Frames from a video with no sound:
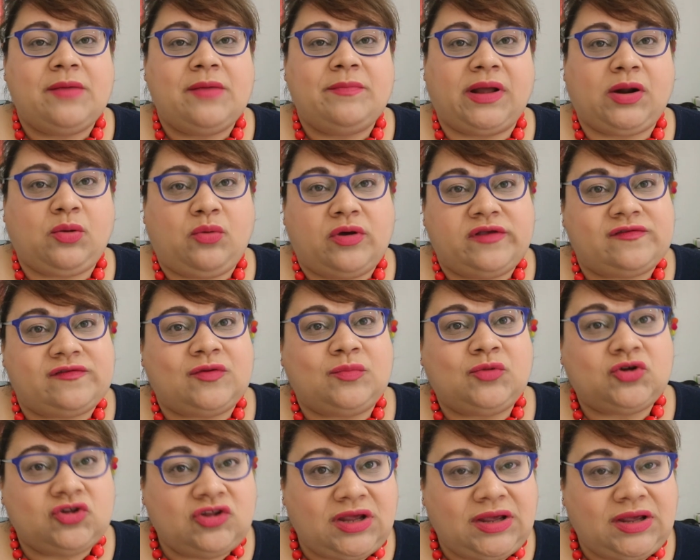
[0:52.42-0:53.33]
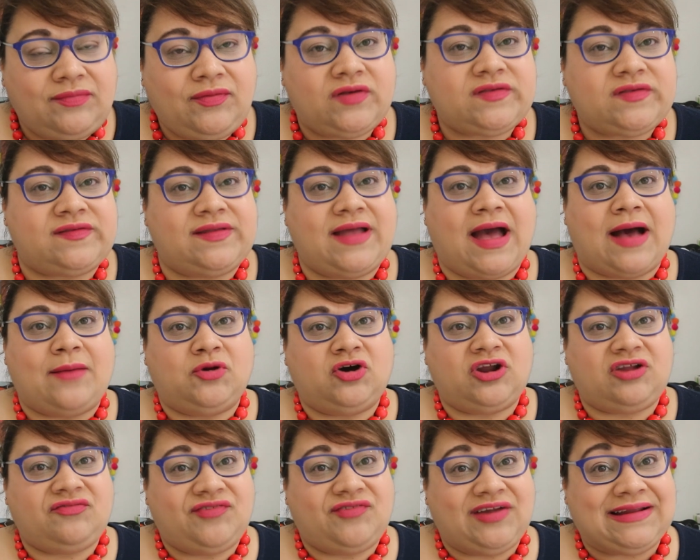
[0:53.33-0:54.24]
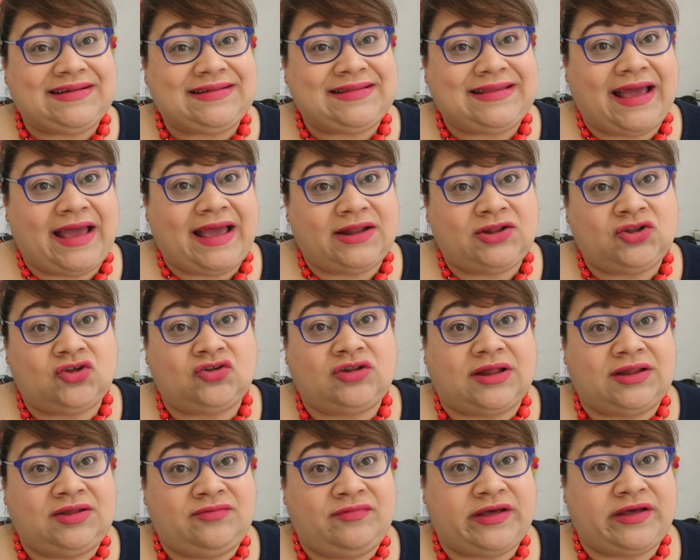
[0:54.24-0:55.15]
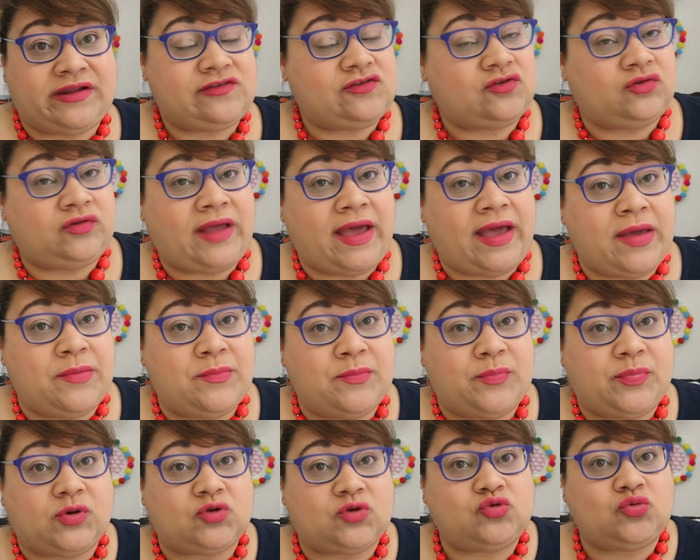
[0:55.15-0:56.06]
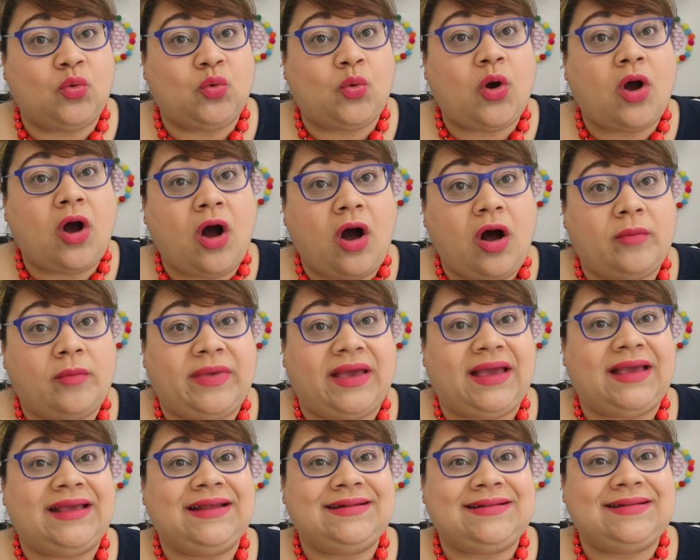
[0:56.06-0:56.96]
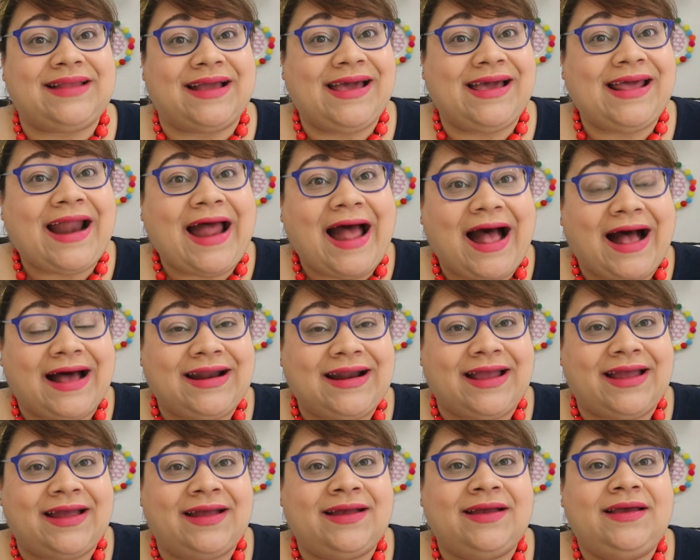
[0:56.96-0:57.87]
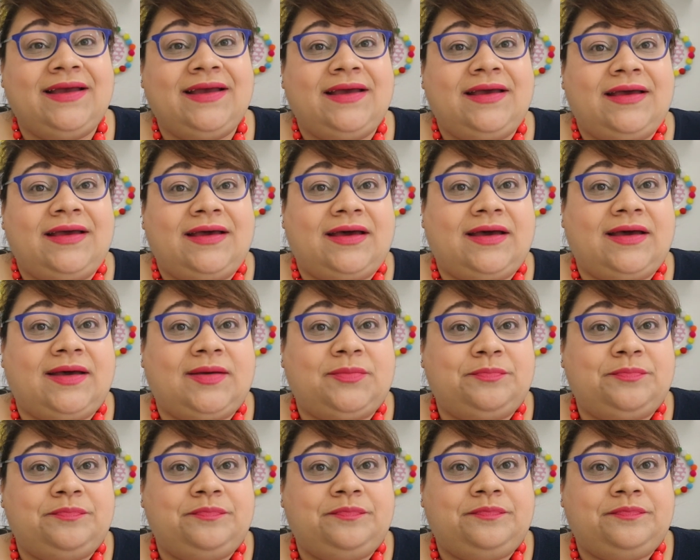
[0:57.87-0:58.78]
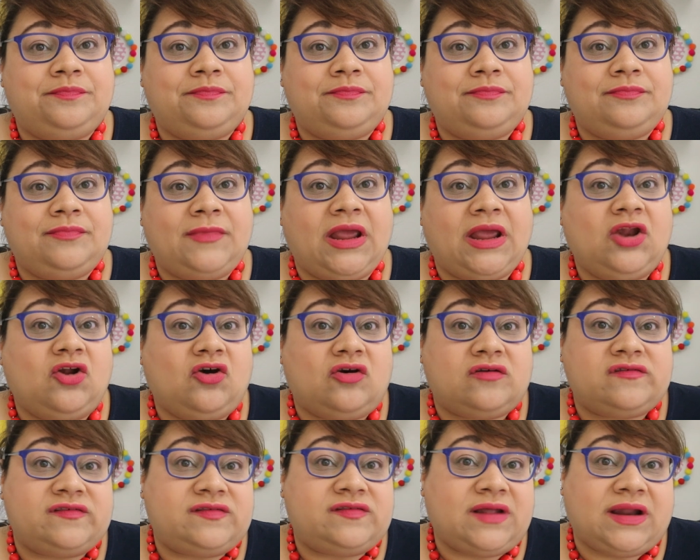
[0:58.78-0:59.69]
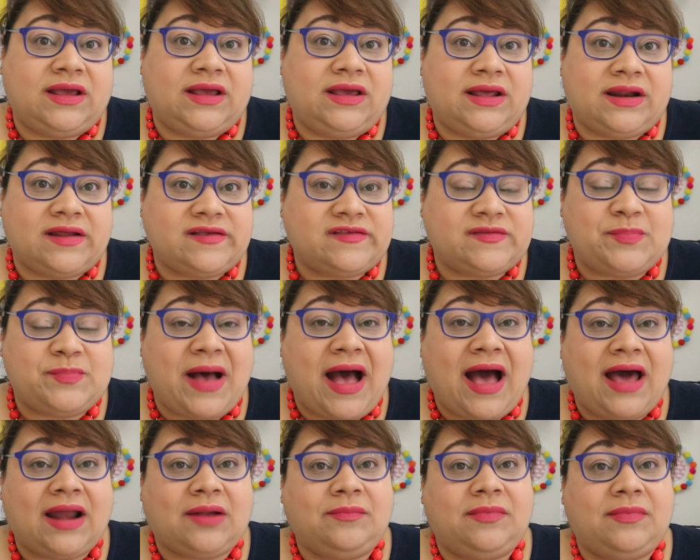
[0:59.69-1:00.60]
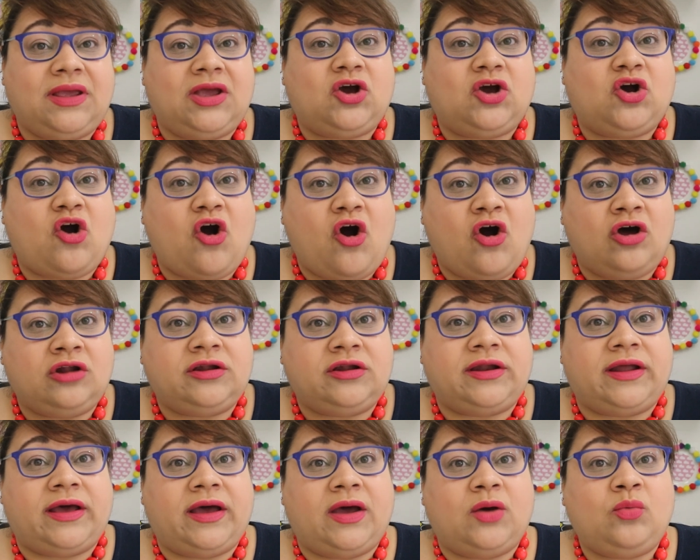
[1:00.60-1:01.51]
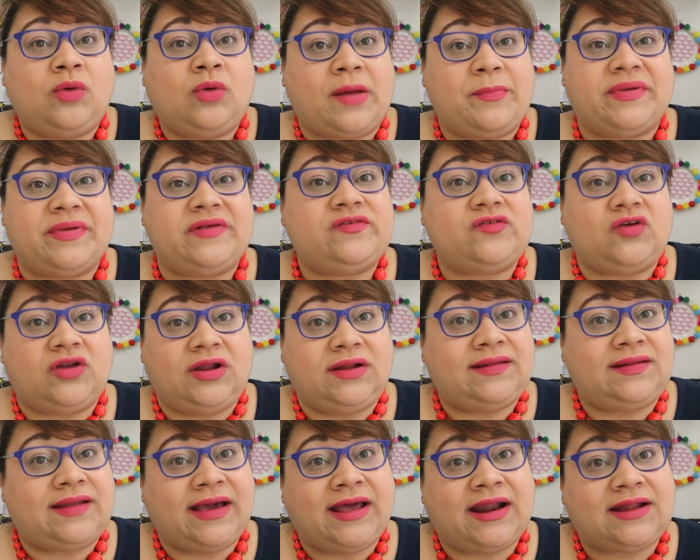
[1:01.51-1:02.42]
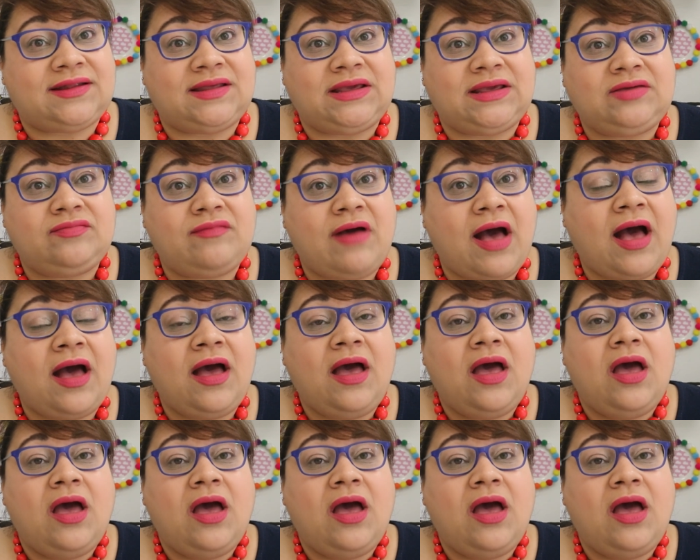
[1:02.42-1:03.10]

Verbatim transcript: Per questo motivo stiamo riflettendo da diverso tempo su come integrare um, i nostri risparmi con una pensione integrativa